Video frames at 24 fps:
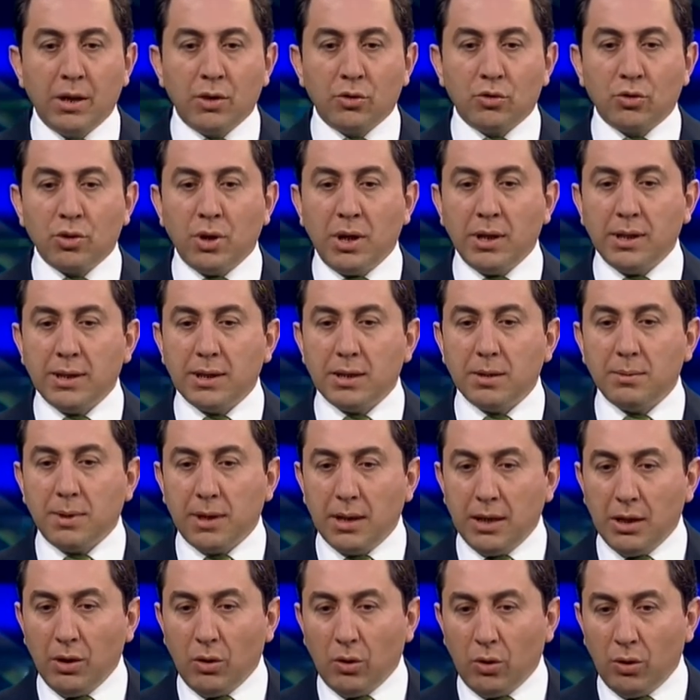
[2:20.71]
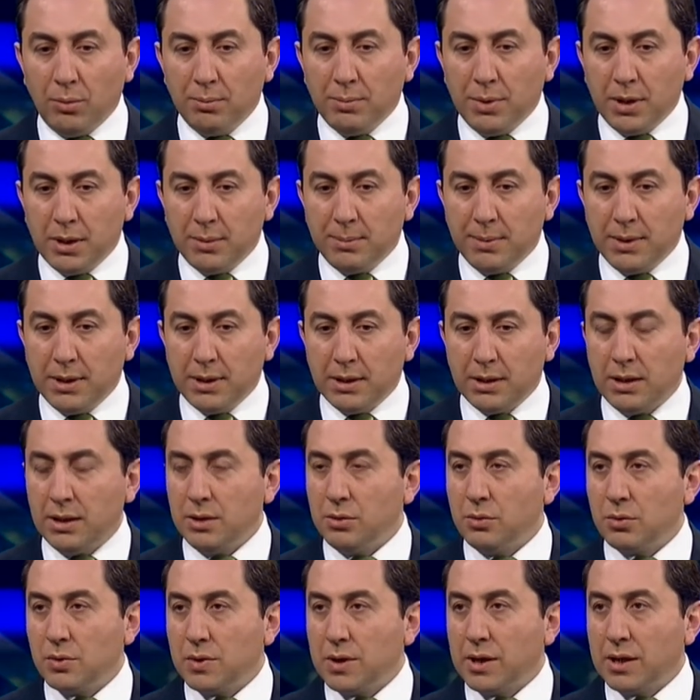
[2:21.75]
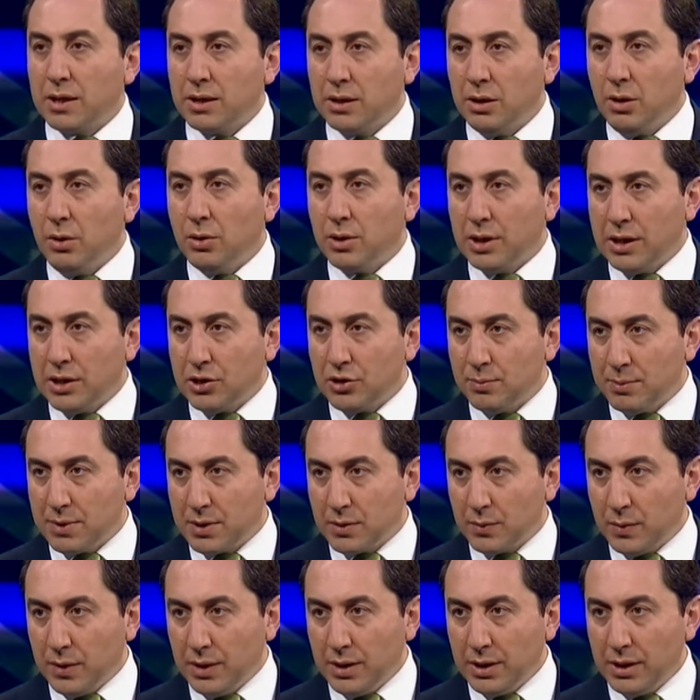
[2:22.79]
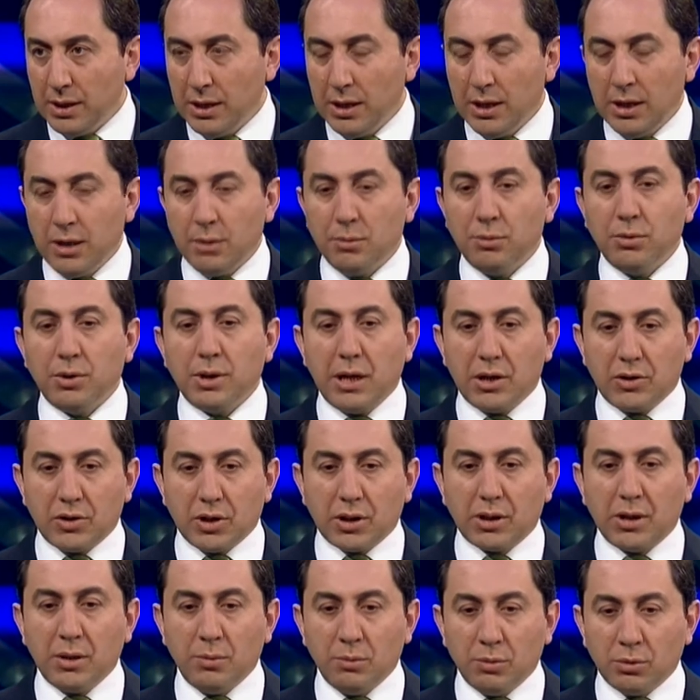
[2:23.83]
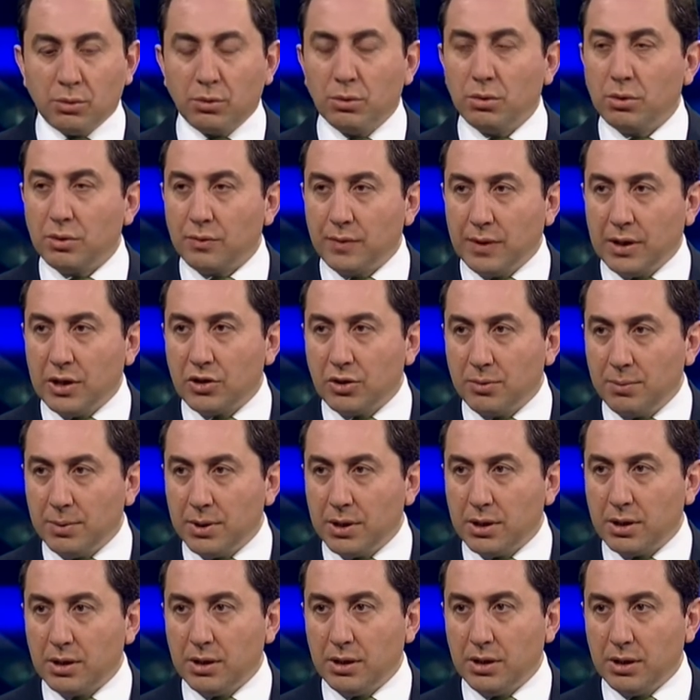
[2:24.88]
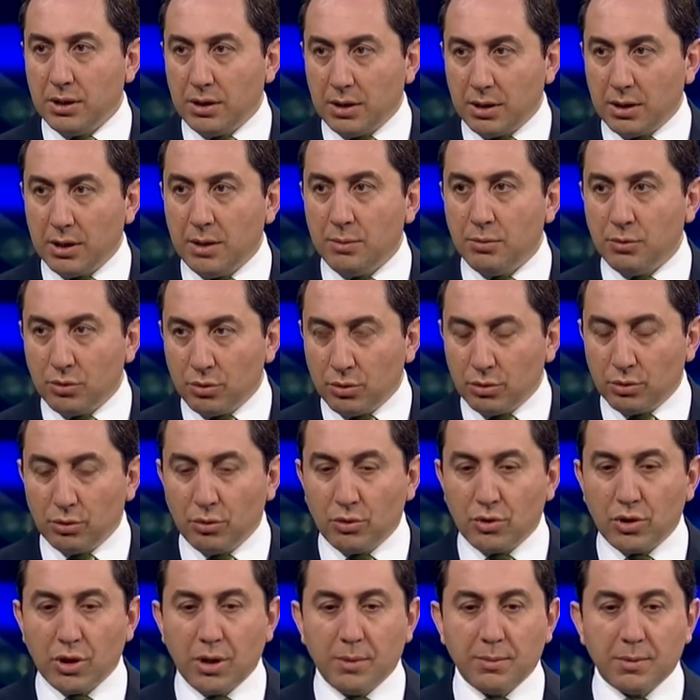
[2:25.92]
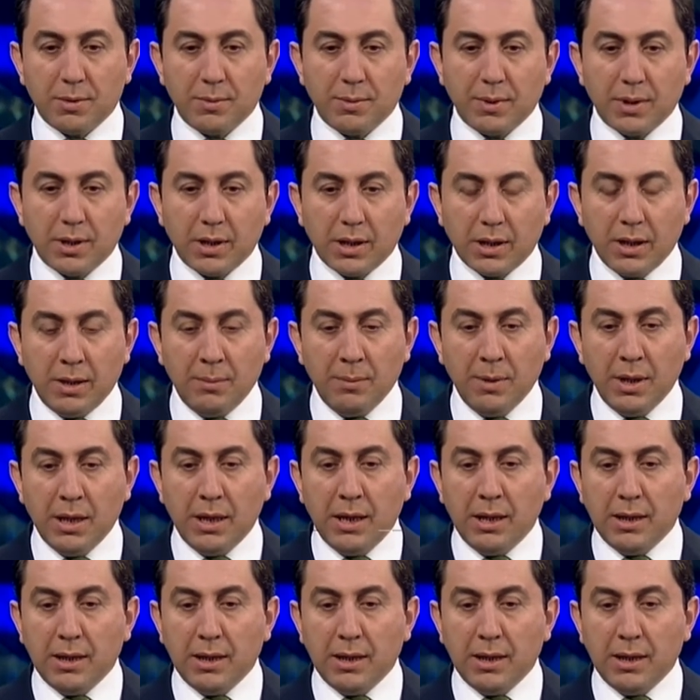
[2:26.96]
Şu an itibariyle 11 binin üzerinde öğrencimiz var. Maşallah. Bu gerçekten mutluluk verici bir e, rakam, gurur duyacağımız bir rakam.